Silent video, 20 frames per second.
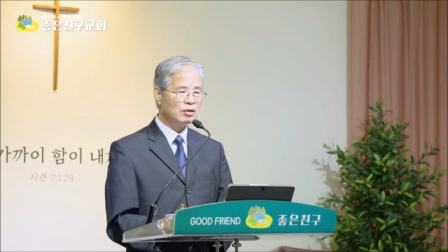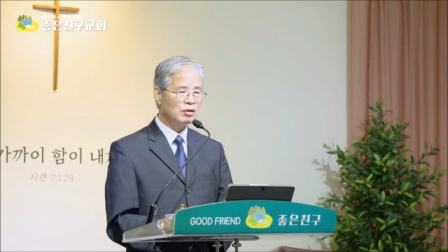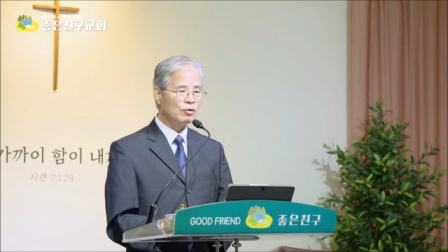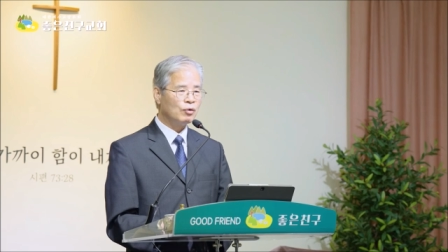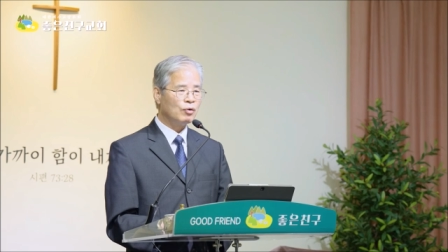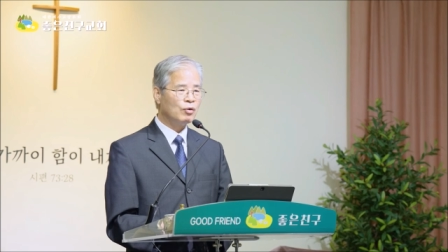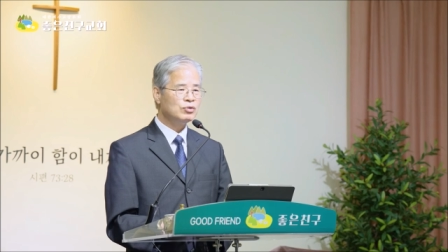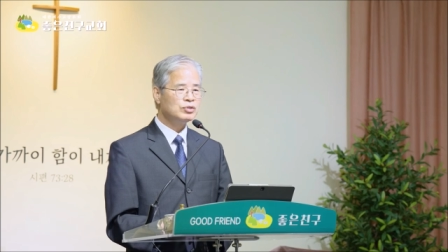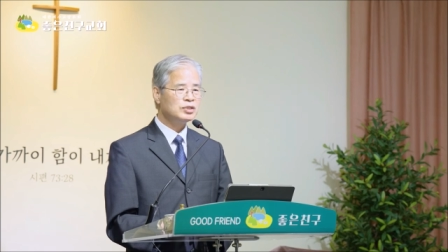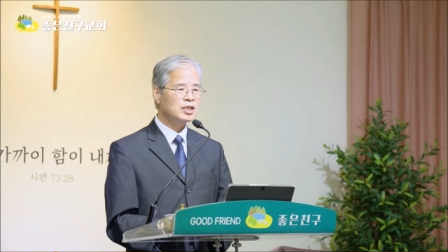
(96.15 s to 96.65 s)

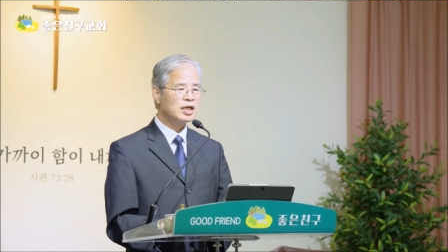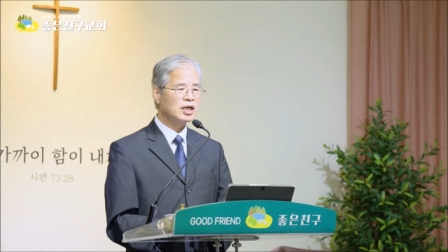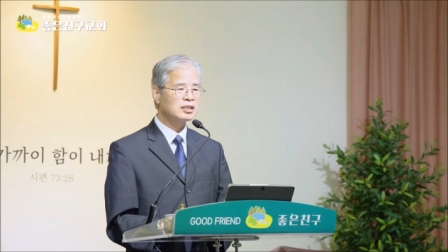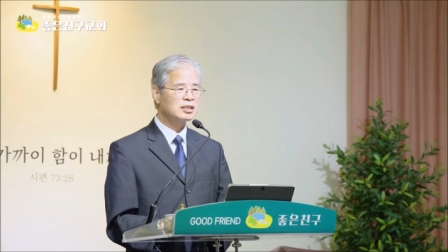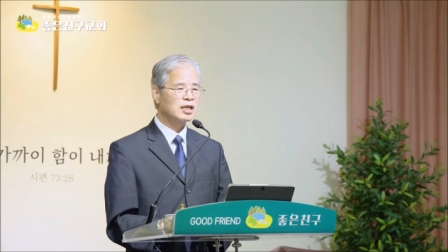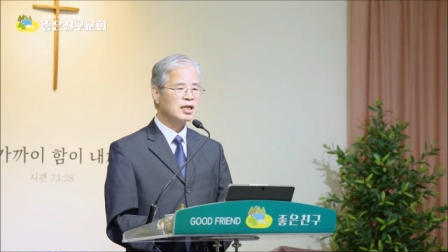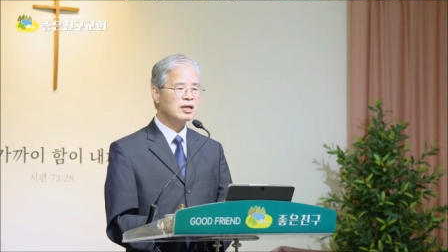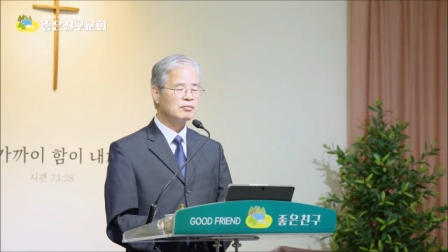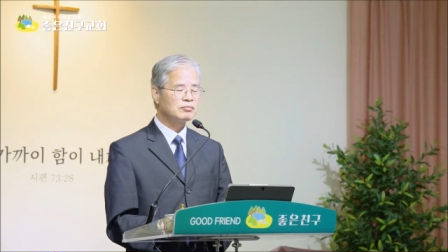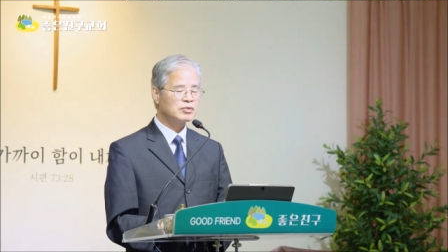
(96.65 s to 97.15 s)
온 세계
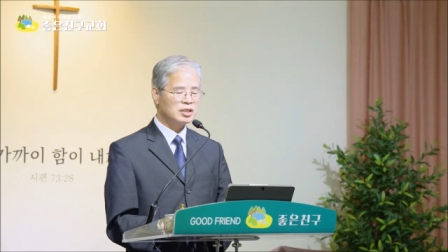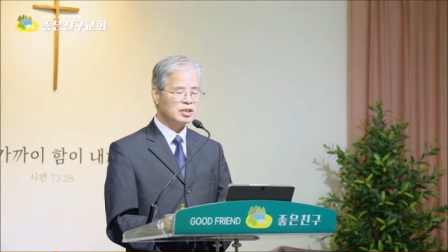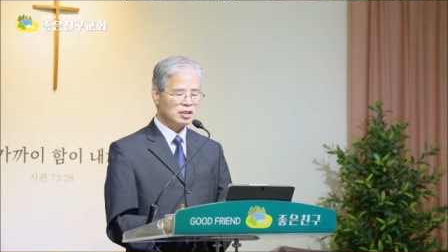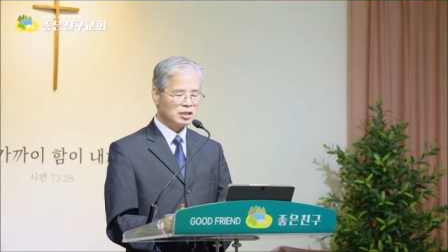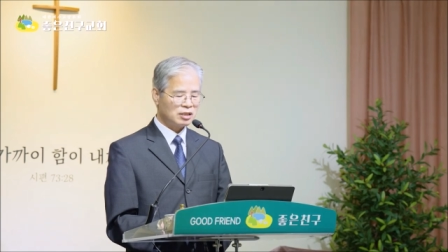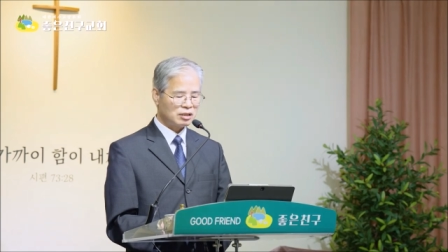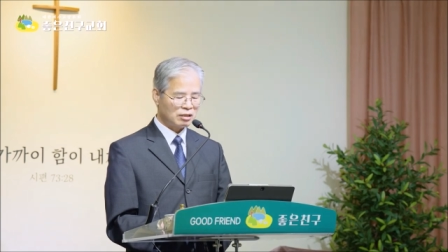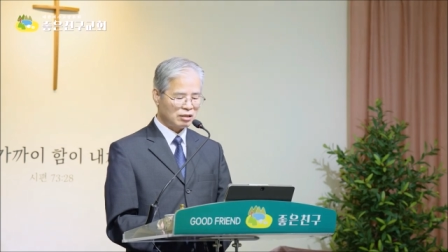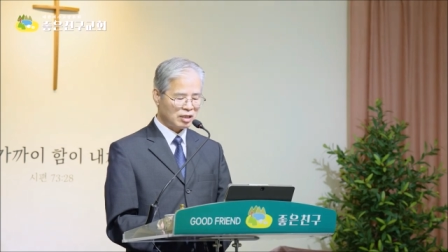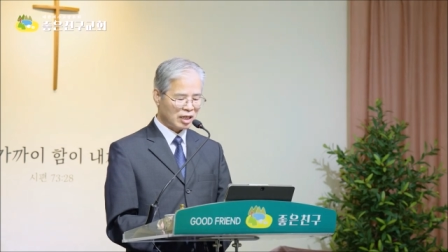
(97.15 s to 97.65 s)

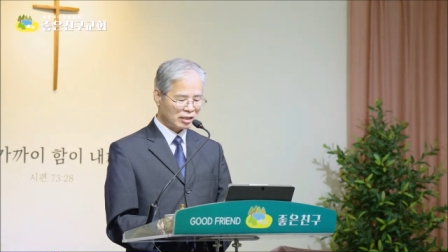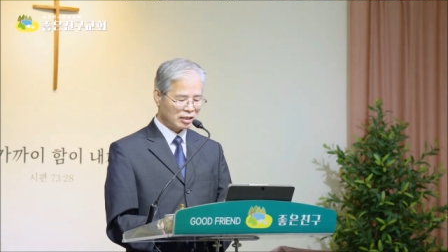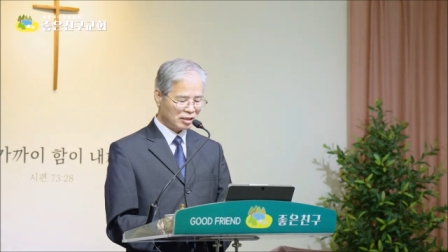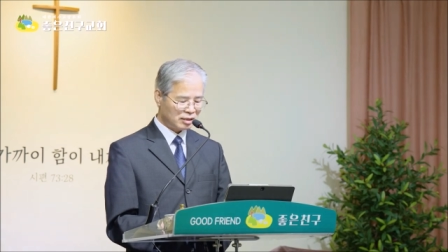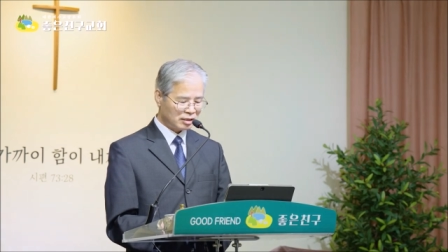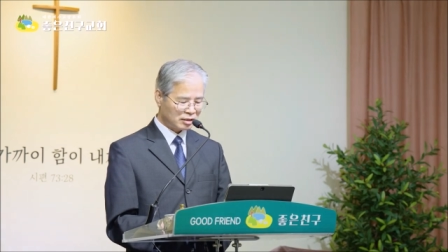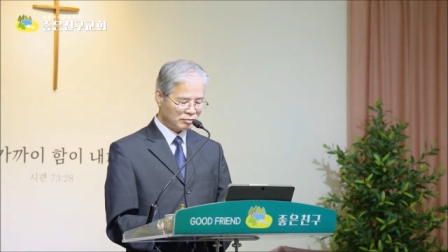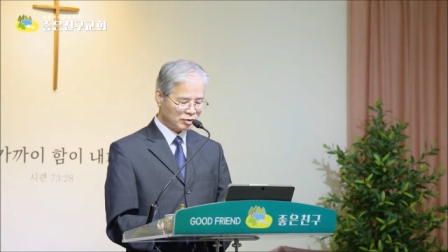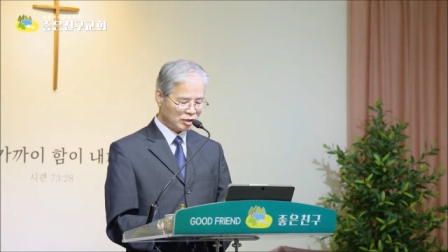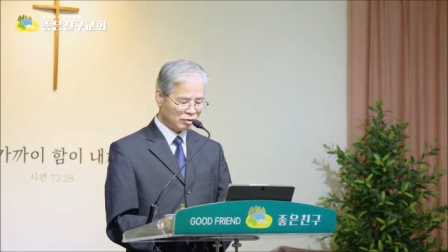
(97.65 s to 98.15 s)
사람들이
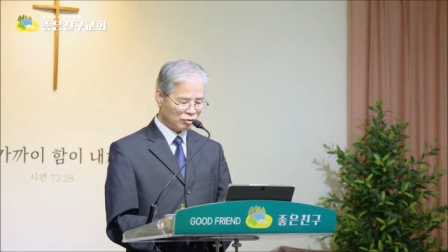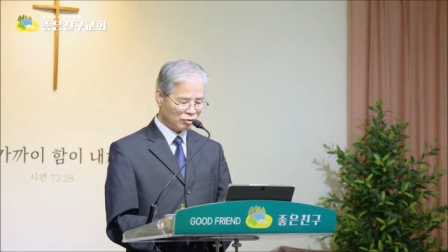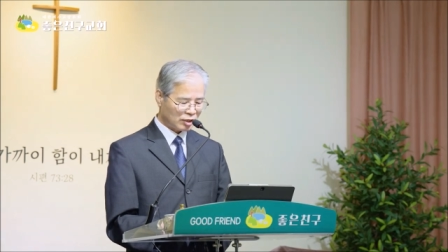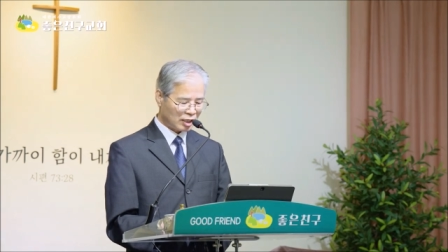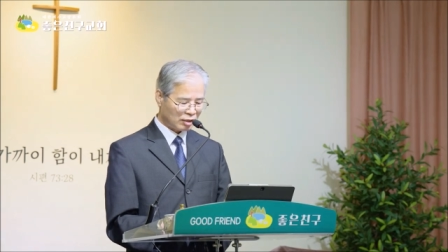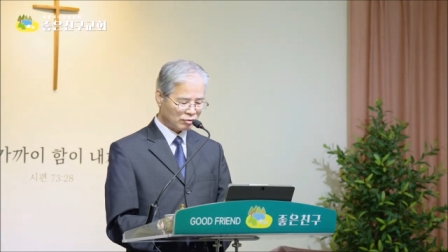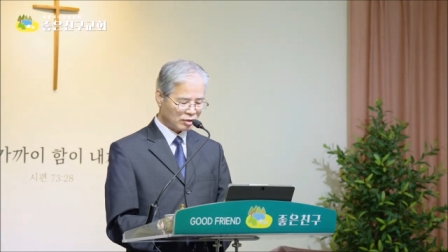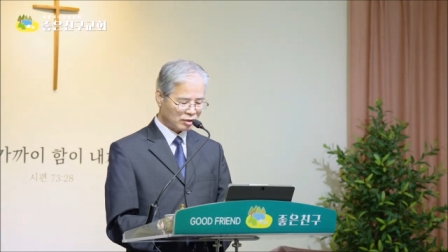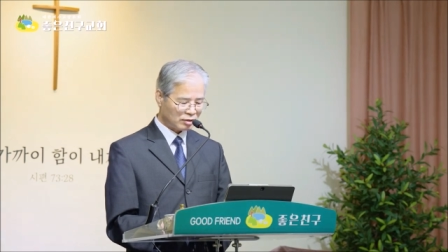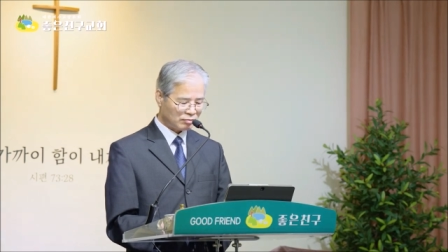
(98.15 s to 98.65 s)
경악을 금치
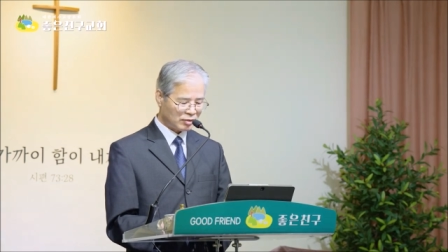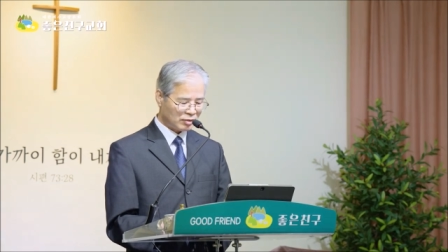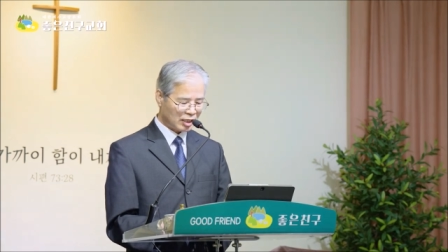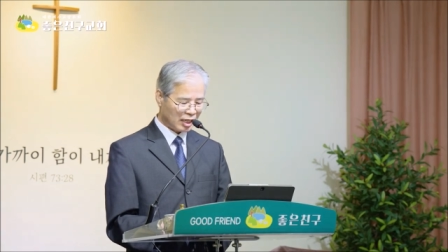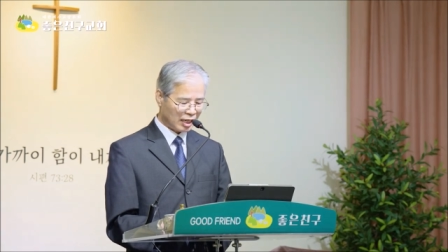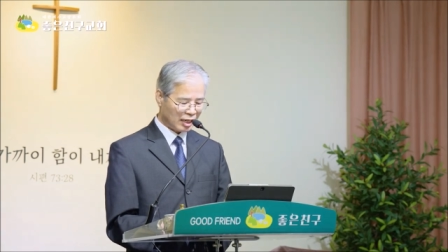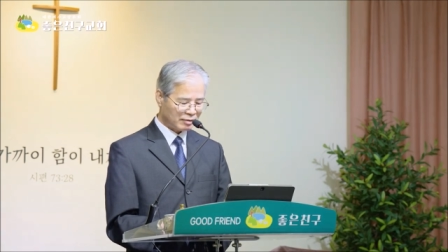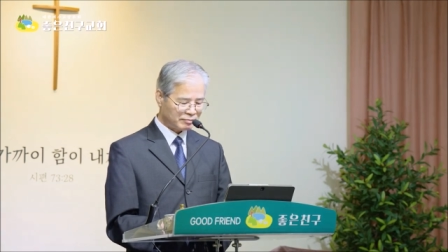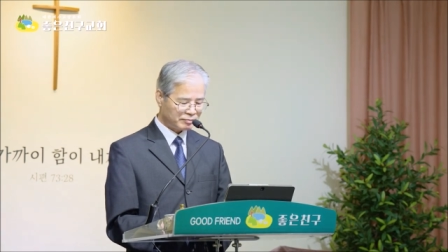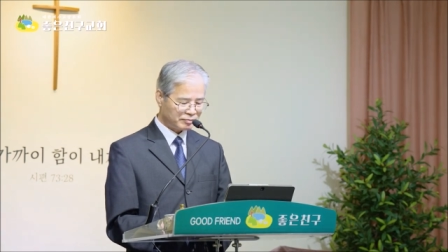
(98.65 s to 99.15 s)
못하고
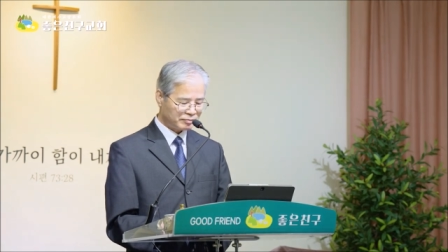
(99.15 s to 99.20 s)
있습니다.